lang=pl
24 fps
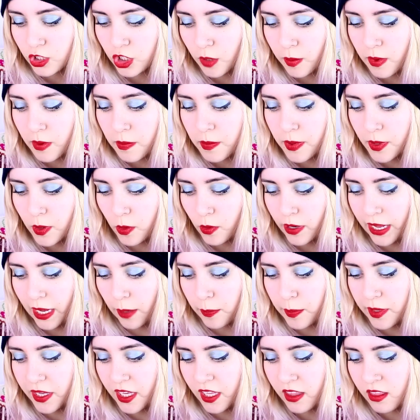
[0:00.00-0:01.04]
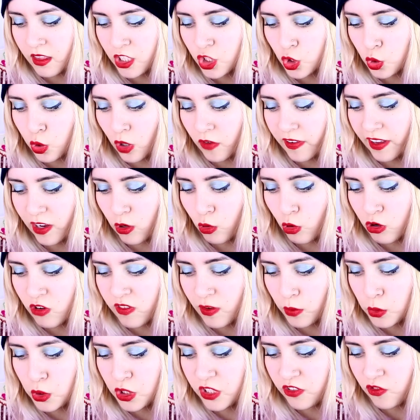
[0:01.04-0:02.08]
Co by było, jakby inny człowiek
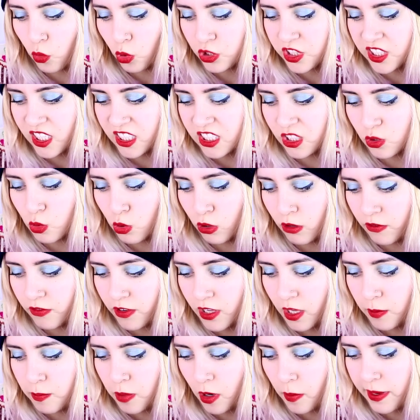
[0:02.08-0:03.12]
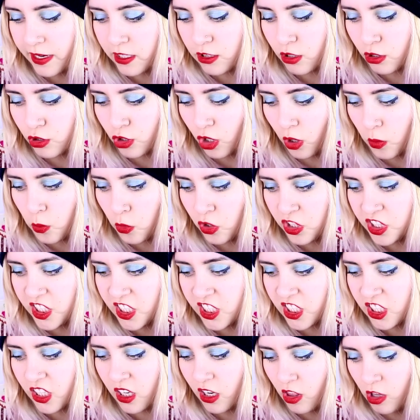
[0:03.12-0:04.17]
urwał ci włosa z głowy i pobiegł do domu i cię
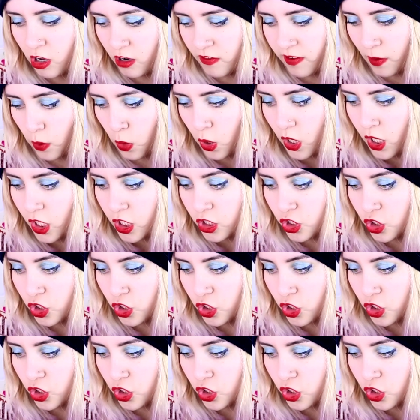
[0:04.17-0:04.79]
sklonował?